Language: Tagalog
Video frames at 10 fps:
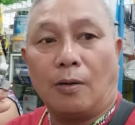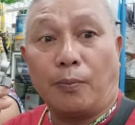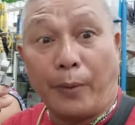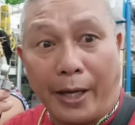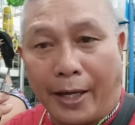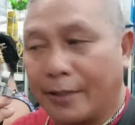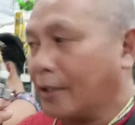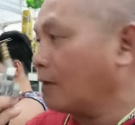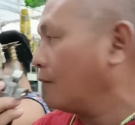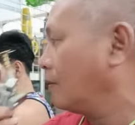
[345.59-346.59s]
Pwede.
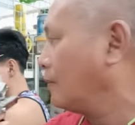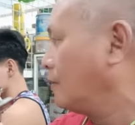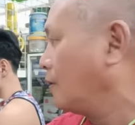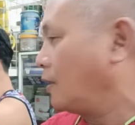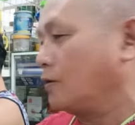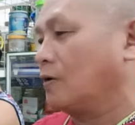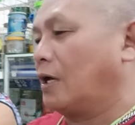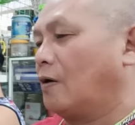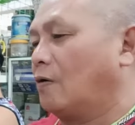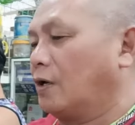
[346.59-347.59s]
Yun
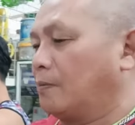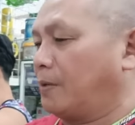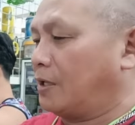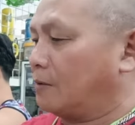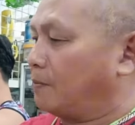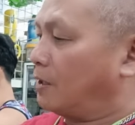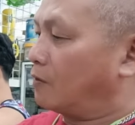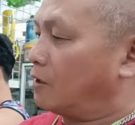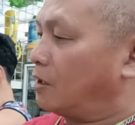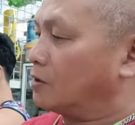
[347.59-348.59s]
ha, okay. May,
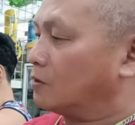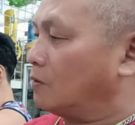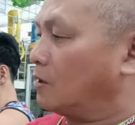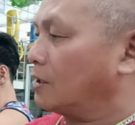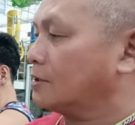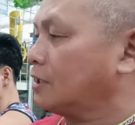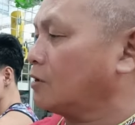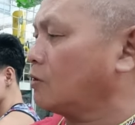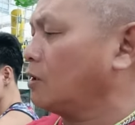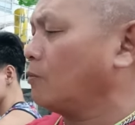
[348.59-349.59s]
meron na nito, okay. Kasi
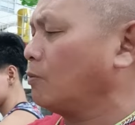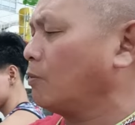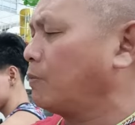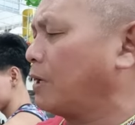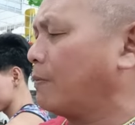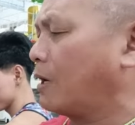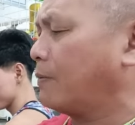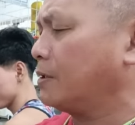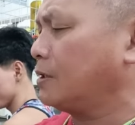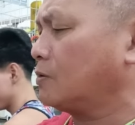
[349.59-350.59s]
ito yung namumblema
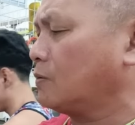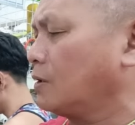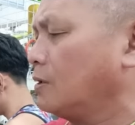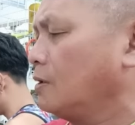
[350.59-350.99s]
kami dito eh.